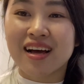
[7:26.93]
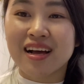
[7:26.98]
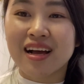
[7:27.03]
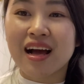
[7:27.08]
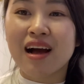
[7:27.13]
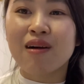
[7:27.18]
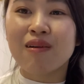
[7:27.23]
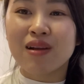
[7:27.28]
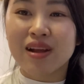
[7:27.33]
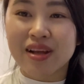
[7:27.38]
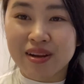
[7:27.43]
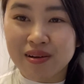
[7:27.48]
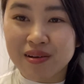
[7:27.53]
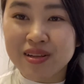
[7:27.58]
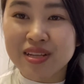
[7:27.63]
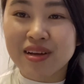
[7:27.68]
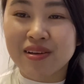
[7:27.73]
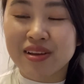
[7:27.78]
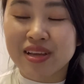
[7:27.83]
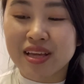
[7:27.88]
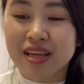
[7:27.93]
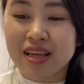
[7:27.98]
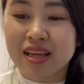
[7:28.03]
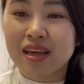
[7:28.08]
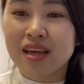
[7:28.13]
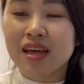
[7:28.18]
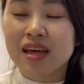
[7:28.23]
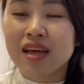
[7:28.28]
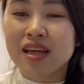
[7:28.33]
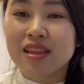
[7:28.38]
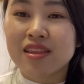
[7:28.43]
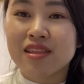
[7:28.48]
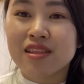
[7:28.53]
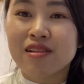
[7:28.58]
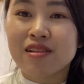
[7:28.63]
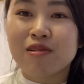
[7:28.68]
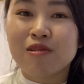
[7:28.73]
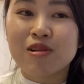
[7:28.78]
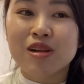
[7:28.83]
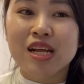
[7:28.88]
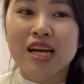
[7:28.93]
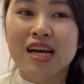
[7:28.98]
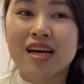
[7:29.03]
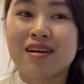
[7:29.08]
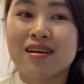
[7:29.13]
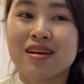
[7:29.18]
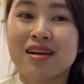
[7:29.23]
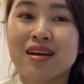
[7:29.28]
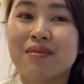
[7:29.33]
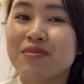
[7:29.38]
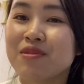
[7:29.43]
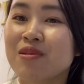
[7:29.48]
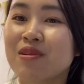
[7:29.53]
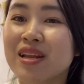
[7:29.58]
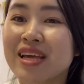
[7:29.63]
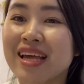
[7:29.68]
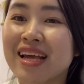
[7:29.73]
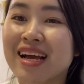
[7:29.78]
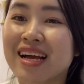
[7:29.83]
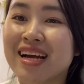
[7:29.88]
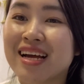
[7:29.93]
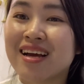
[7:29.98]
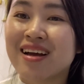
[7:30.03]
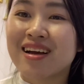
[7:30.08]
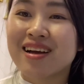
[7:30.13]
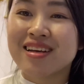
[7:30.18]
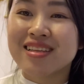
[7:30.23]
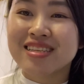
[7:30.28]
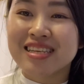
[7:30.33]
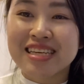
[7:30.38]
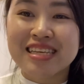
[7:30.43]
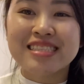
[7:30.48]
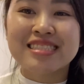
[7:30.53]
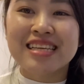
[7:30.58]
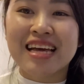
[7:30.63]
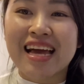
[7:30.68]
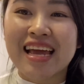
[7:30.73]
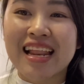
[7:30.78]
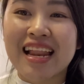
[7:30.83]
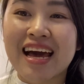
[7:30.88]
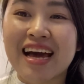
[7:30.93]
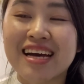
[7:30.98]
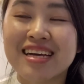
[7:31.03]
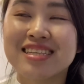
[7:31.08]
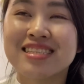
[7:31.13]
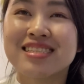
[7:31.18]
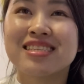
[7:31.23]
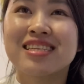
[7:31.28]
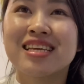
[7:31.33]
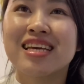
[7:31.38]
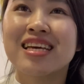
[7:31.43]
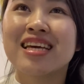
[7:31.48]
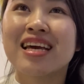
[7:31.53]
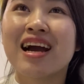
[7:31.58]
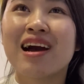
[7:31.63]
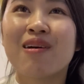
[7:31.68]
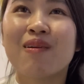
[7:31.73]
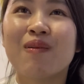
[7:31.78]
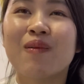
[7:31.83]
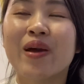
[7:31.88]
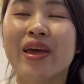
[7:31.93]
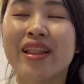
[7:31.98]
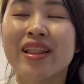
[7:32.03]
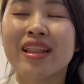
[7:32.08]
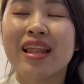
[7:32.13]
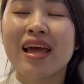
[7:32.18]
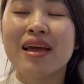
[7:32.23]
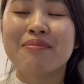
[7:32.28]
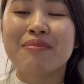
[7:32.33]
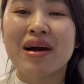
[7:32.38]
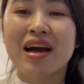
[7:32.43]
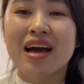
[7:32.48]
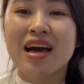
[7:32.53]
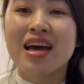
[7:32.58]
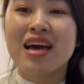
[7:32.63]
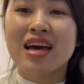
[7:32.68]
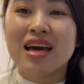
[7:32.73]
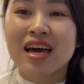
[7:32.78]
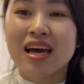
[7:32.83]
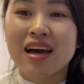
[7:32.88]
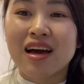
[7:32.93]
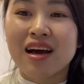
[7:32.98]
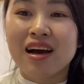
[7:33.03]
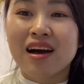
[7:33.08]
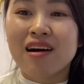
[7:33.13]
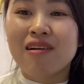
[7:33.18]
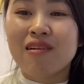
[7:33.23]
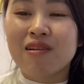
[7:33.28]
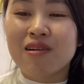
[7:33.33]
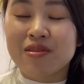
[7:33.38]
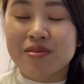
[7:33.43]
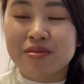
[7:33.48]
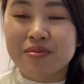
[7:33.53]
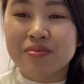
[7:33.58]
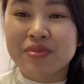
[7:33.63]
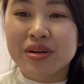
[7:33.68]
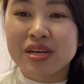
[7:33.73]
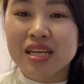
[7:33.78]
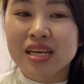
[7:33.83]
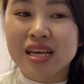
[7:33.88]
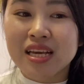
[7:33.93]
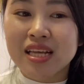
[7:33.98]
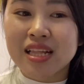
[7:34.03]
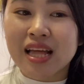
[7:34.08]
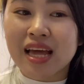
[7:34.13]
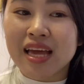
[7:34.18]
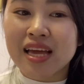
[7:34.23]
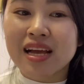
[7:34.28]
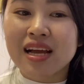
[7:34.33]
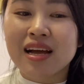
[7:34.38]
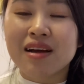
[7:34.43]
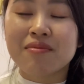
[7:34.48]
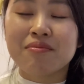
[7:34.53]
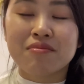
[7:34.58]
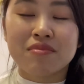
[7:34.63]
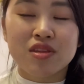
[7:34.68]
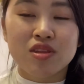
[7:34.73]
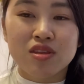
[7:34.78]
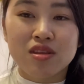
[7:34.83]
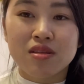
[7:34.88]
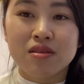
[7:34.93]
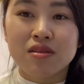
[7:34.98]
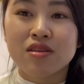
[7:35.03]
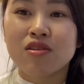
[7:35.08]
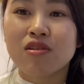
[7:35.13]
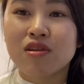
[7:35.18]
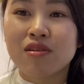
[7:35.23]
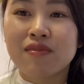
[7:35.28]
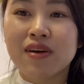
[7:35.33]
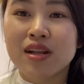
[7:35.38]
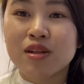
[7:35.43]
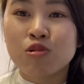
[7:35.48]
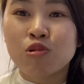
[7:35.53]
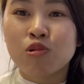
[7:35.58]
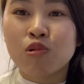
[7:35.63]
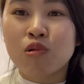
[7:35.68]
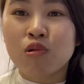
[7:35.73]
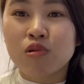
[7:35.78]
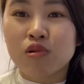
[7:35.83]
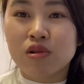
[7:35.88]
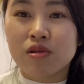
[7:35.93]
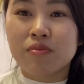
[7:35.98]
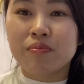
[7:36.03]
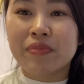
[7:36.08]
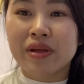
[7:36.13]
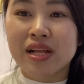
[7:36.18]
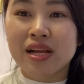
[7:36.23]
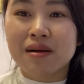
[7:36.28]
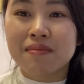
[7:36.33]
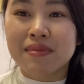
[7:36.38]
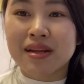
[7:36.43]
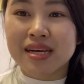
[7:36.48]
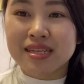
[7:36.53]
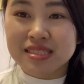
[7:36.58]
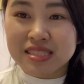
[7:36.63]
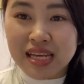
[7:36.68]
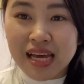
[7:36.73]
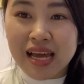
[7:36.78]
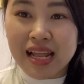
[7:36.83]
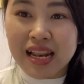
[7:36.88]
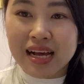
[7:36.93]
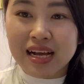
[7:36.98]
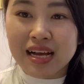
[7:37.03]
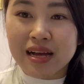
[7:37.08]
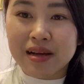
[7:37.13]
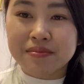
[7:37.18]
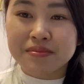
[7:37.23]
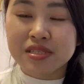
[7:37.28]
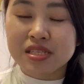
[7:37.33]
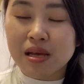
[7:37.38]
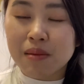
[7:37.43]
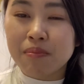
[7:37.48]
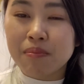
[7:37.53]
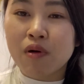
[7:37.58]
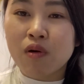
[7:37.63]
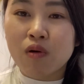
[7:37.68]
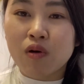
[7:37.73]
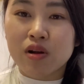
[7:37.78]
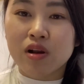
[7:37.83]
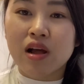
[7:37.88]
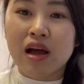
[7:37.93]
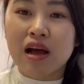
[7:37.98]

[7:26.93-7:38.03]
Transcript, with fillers: เขาแล้วเนาะ เดี๋ยวนี้น้องรถกะกับน้องลีกะดีใจหลายที่เฮาเฮ็ดได้มา ฮอดมือนี้ได้กับย้อนว่าทุกคนเป็นกำลังใจแล้วก็ซัพพอร์ต